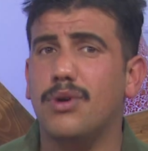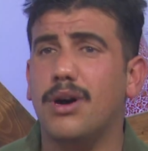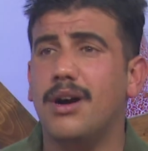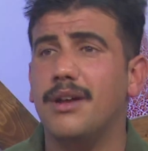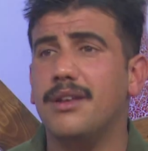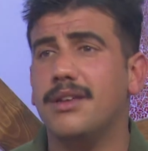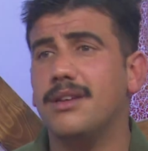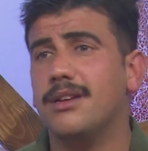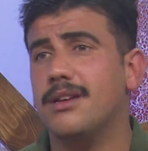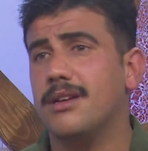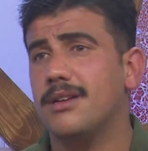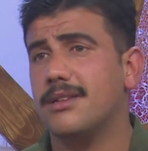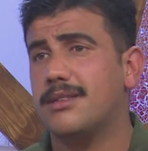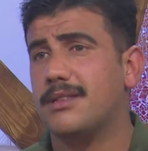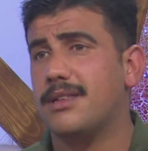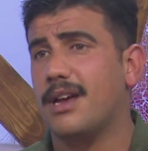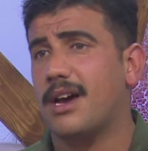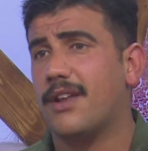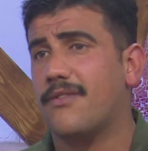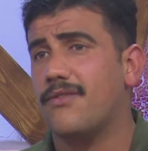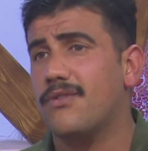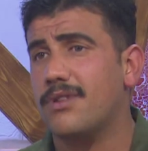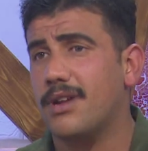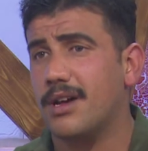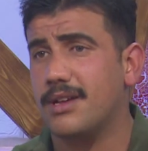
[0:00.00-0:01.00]
انا
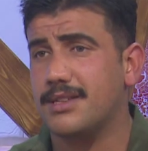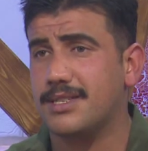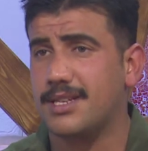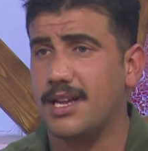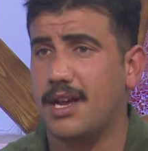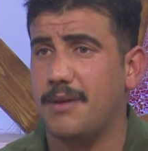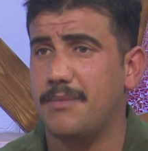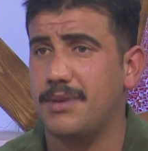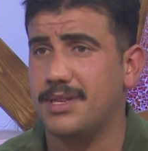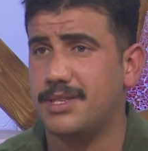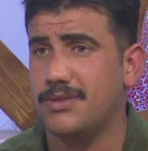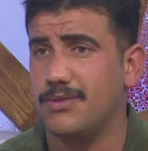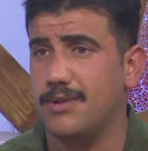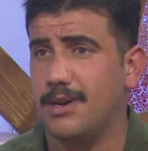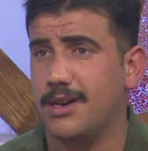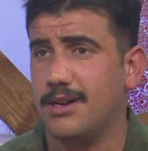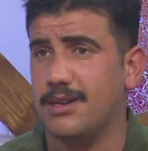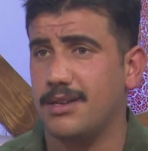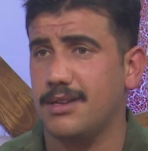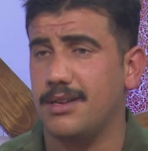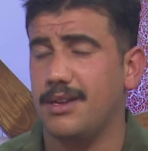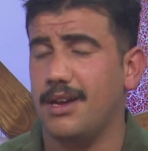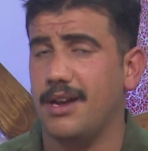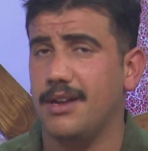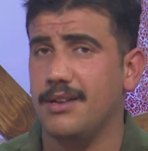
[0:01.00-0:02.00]
تعرفون انا صاحب اسواق
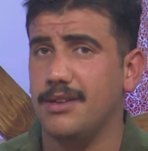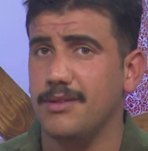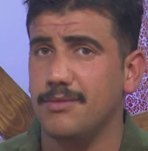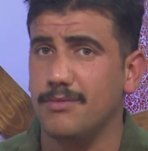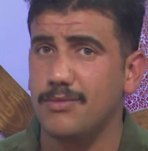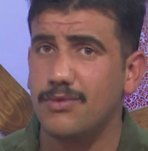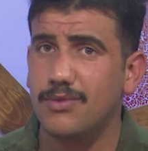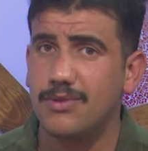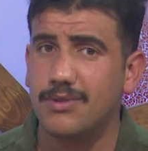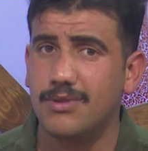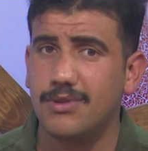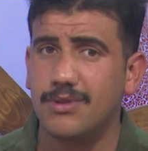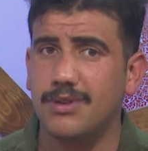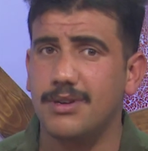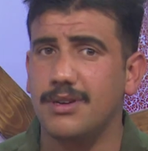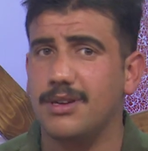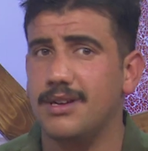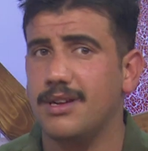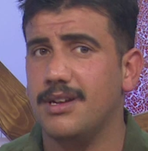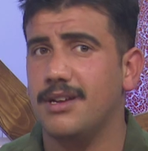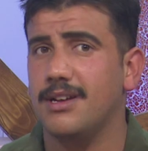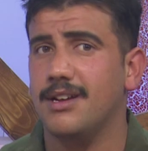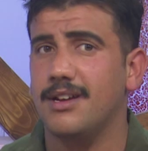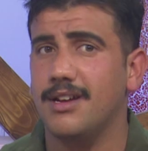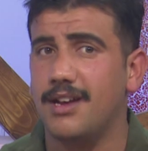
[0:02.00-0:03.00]
يعني مو
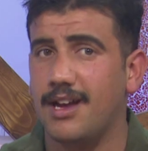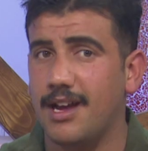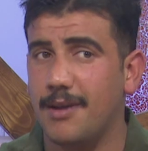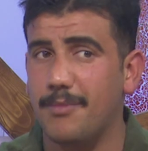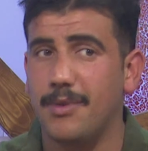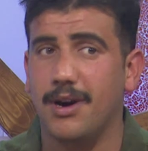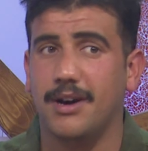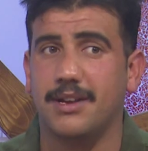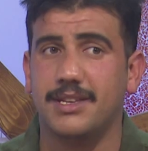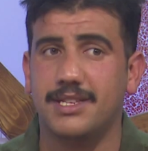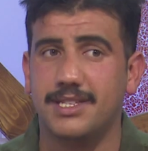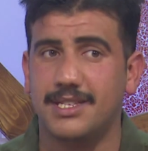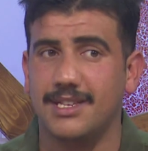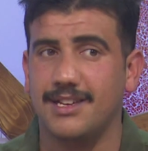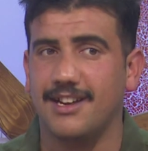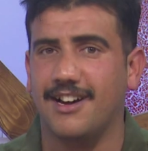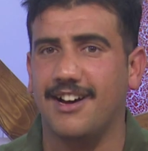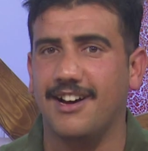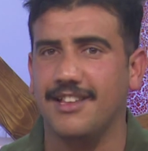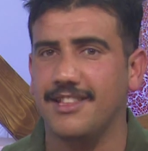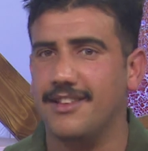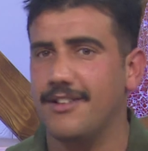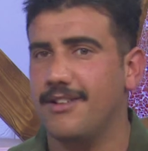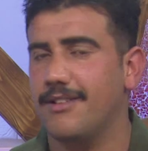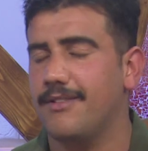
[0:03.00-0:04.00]
آه، امارس
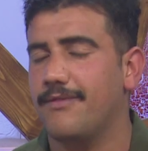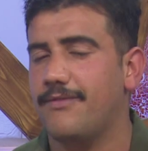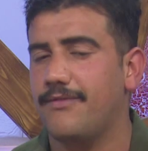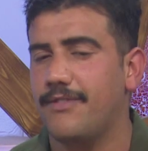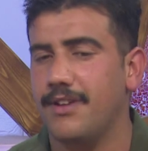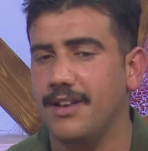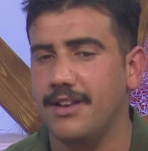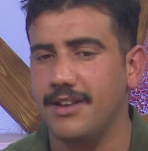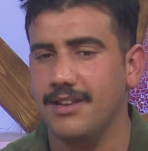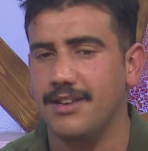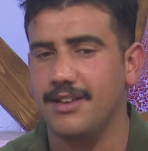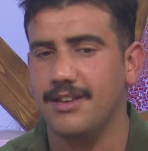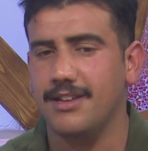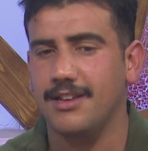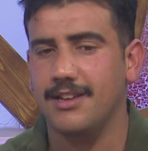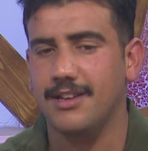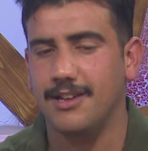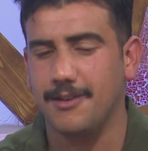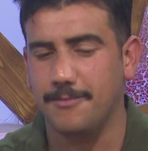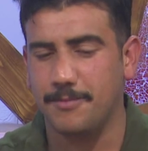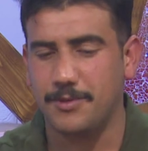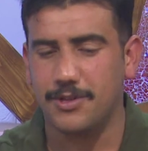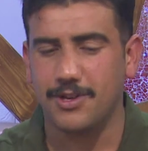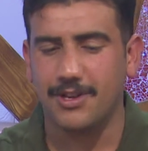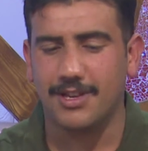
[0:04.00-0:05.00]
هذا الفن
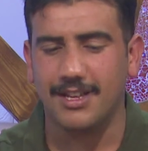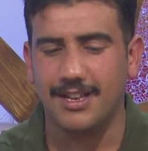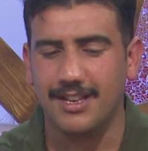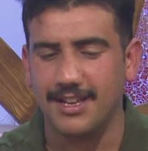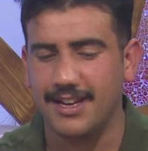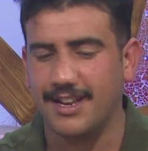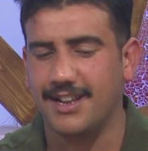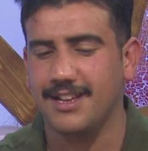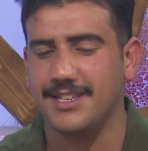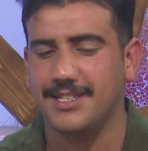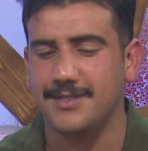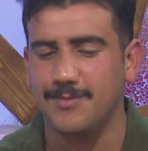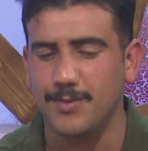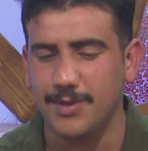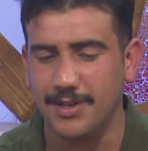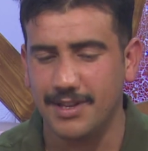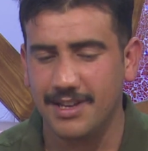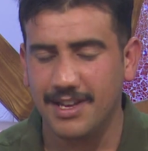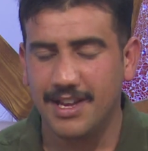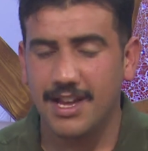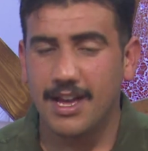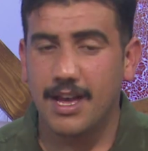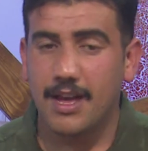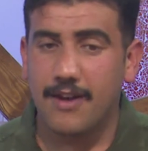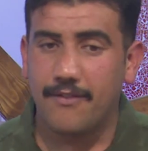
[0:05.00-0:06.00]
بشكل رسمي
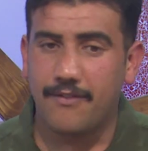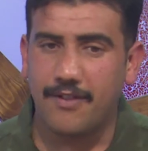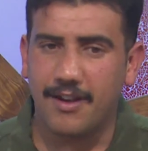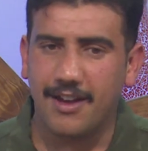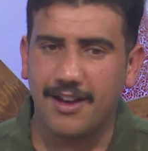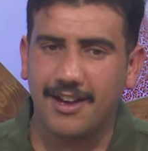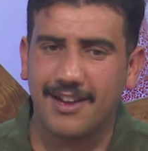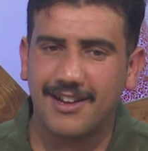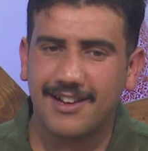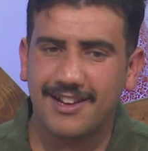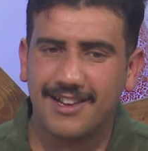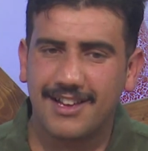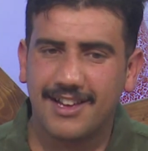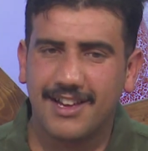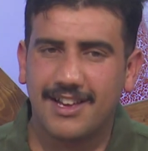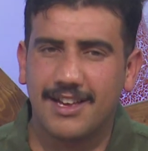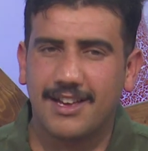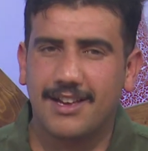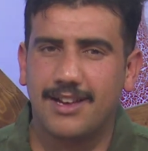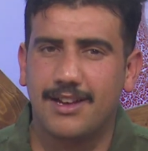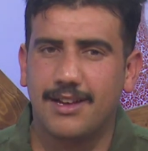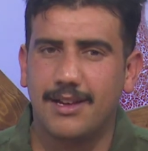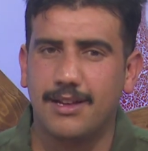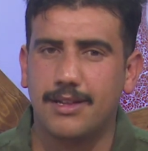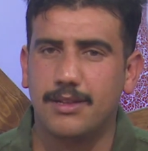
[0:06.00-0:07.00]
ف
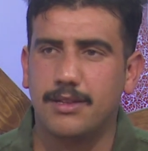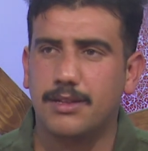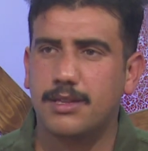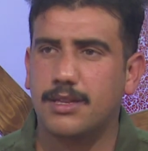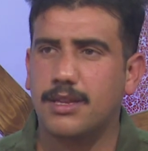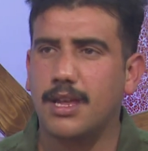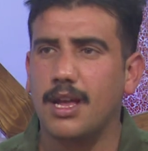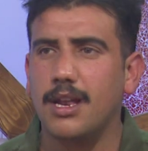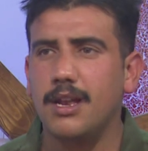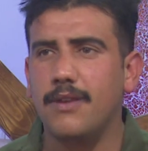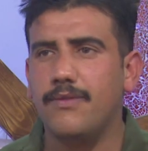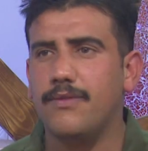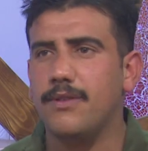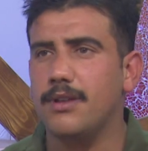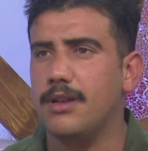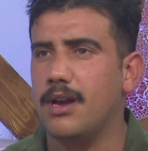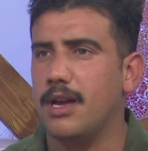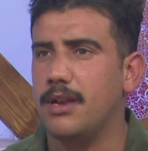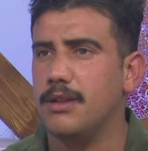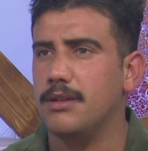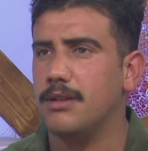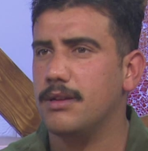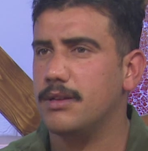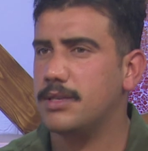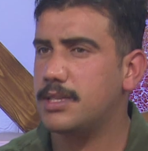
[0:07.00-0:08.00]
تكلفني
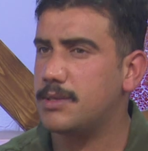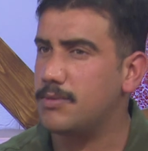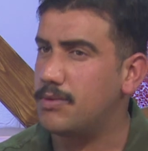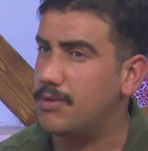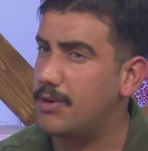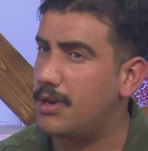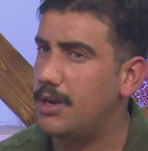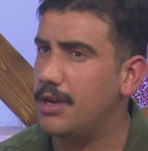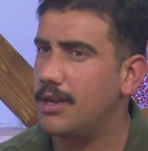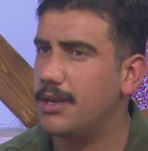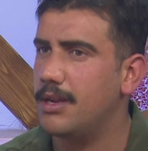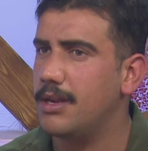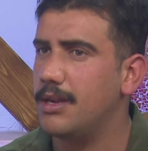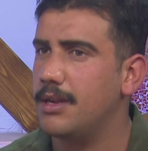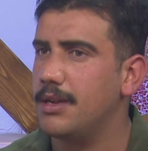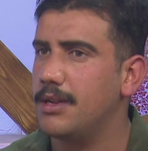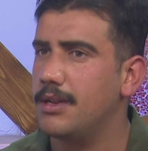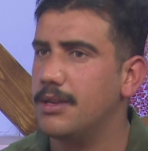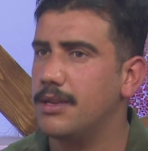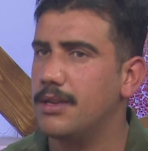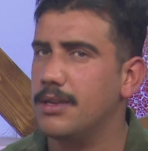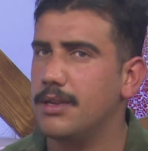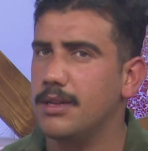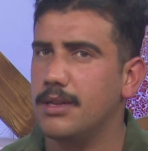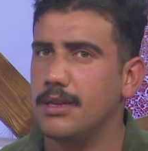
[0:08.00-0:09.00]
يعني اسبوعين
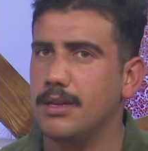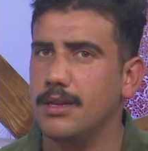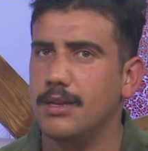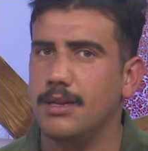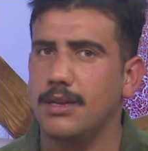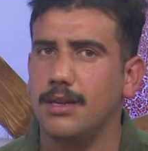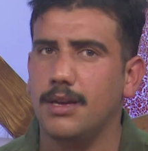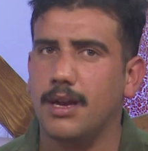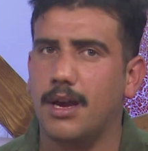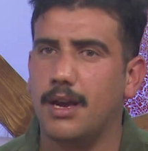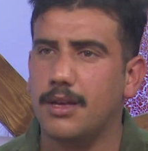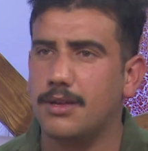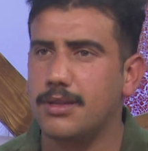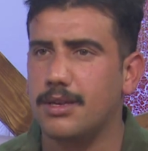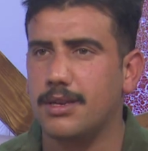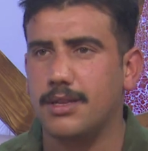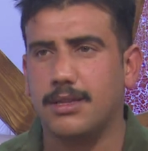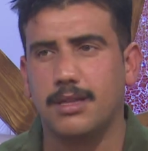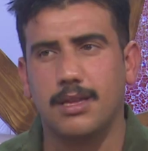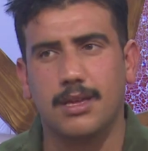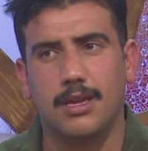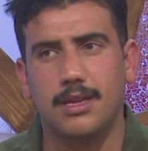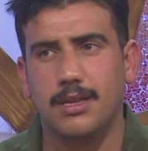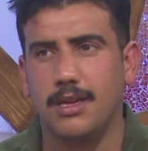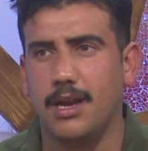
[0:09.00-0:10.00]
آه، على
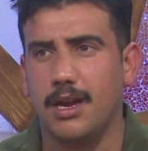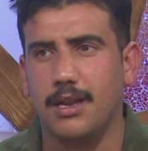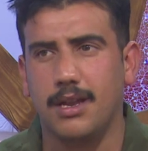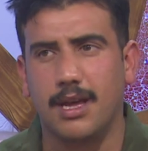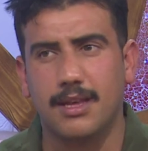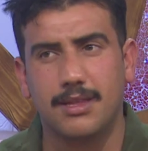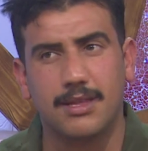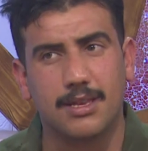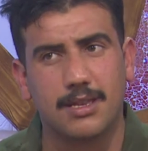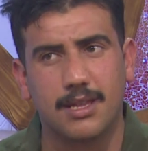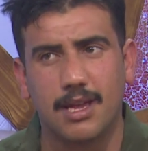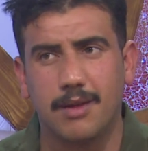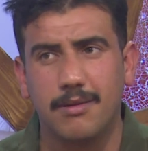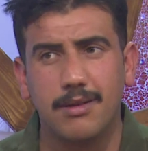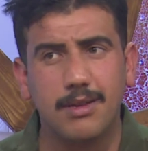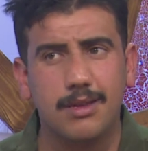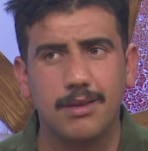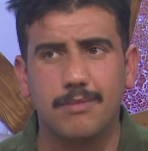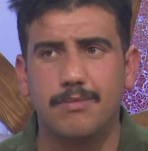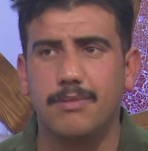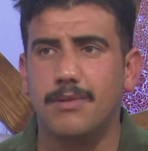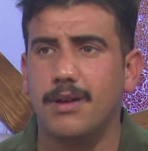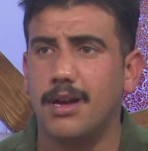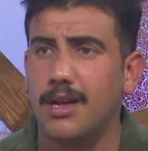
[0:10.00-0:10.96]
فراغات يعني 10 ايام